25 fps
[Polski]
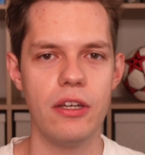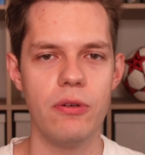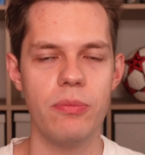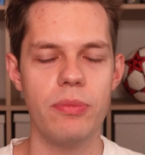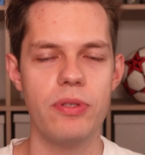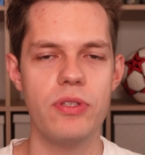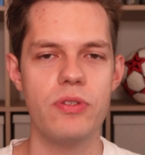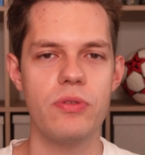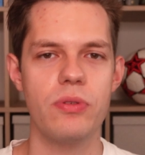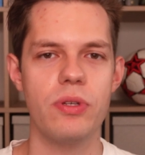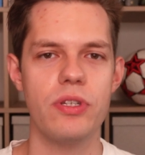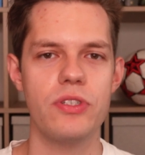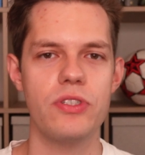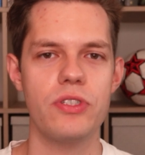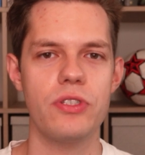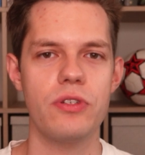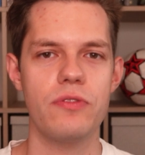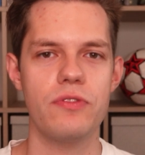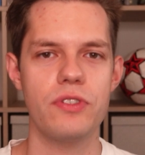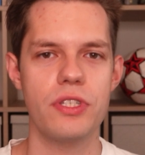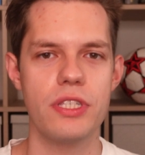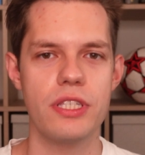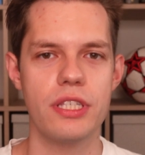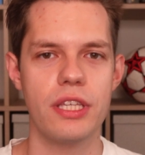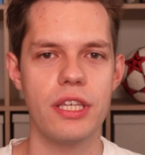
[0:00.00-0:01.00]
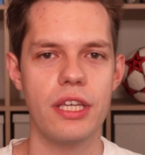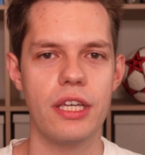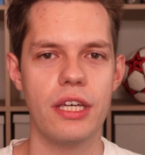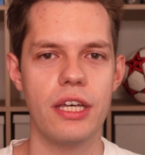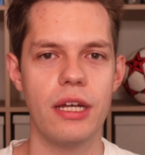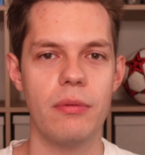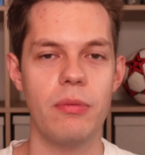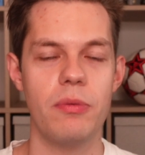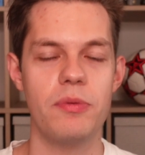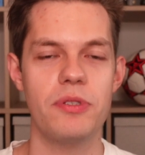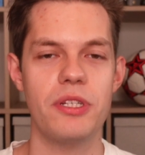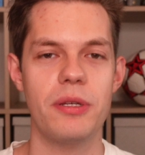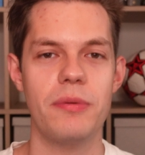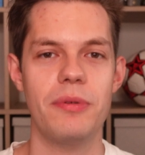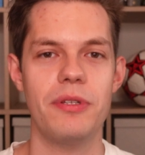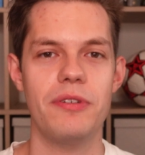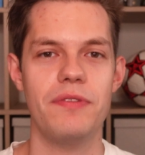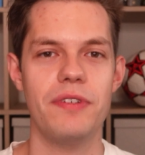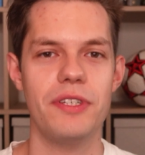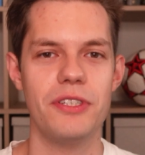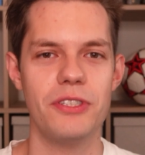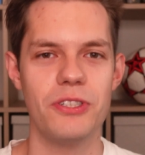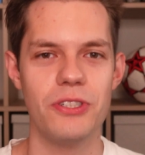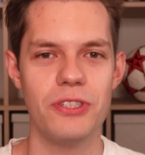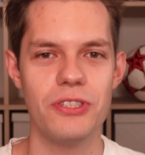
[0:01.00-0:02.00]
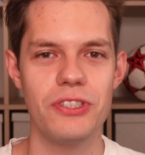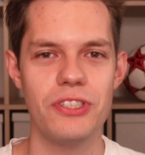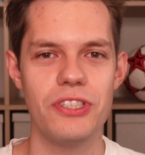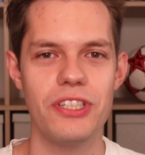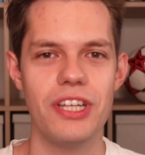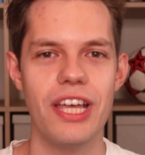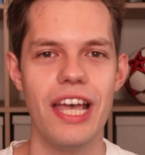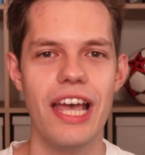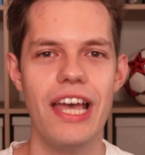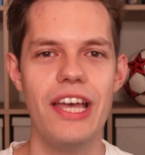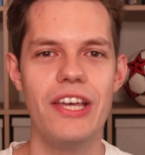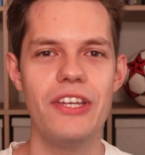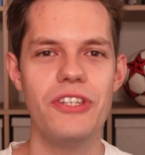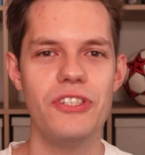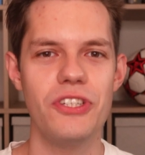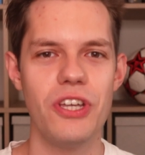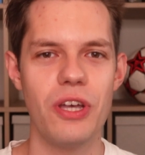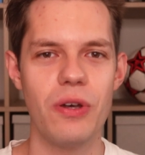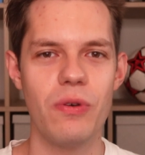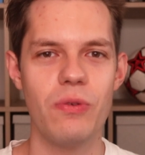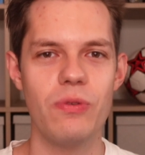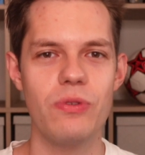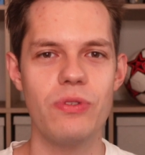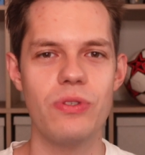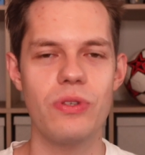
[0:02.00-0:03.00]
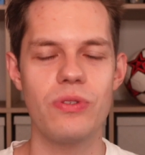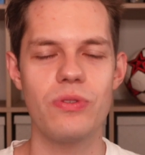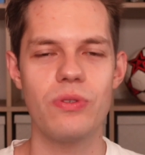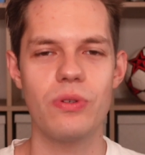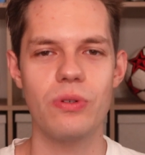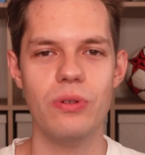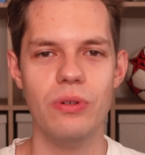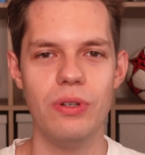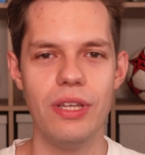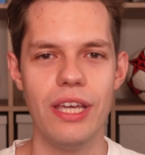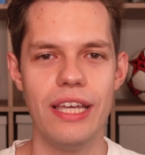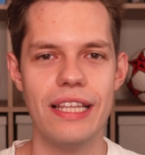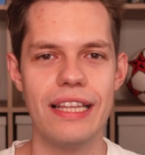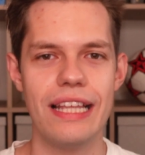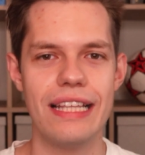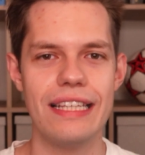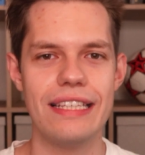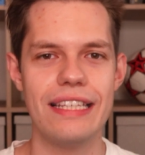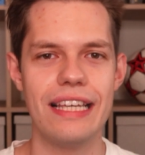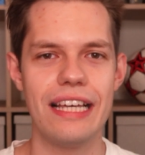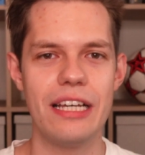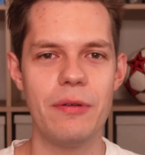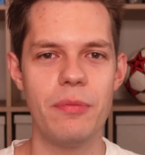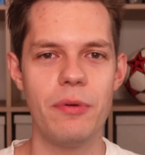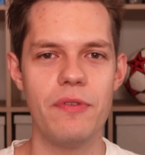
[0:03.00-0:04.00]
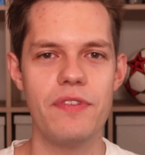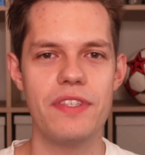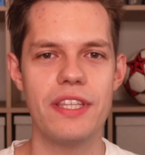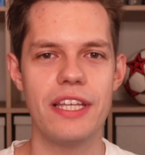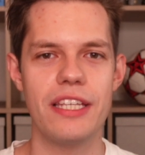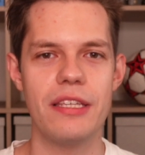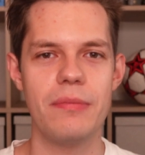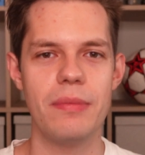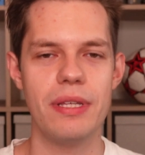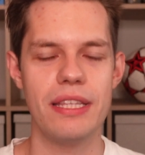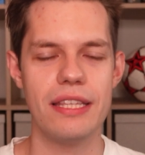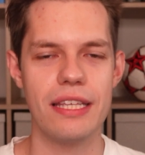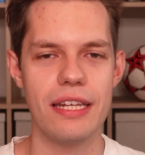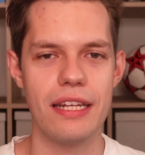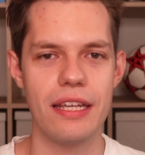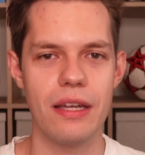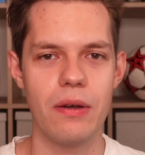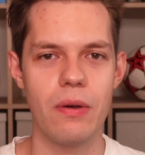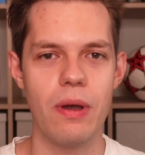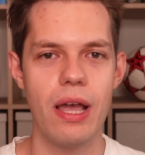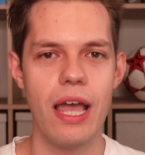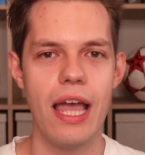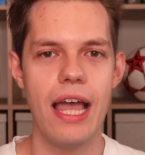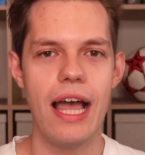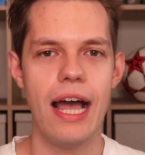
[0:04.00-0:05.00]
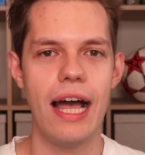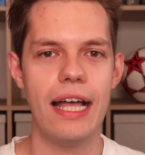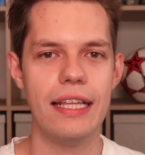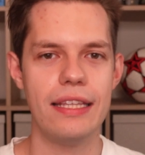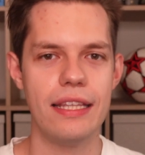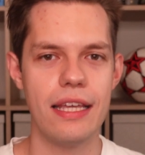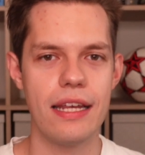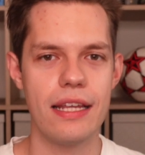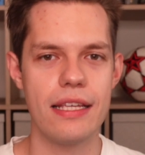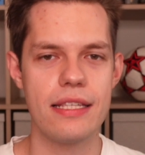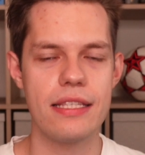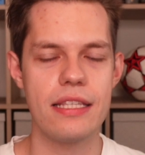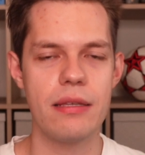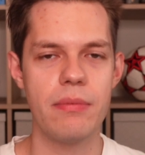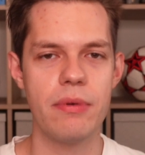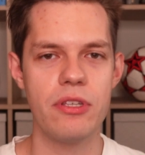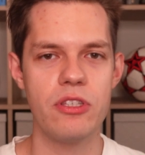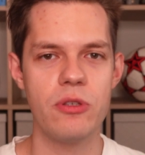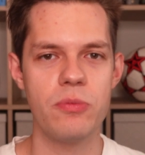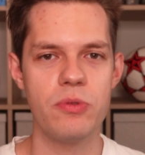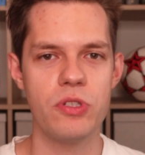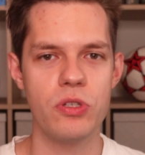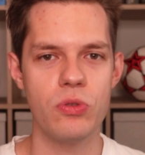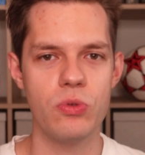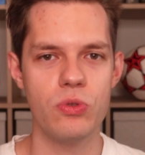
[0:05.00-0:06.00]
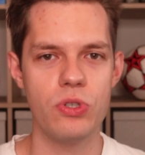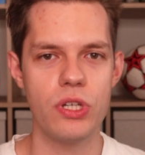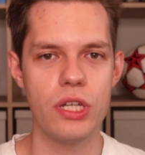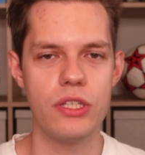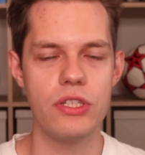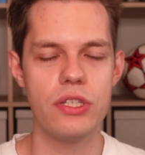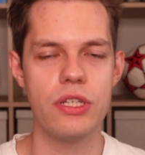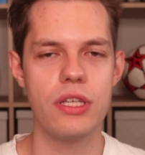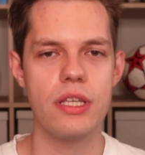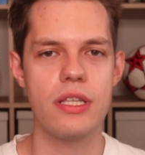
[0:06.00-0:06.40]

Obiecuję, że do wszystkich, albo przynajmniej do większości się ustosunkuję i na dniach powstanie materiał. A teraz nie ma co przedłużać,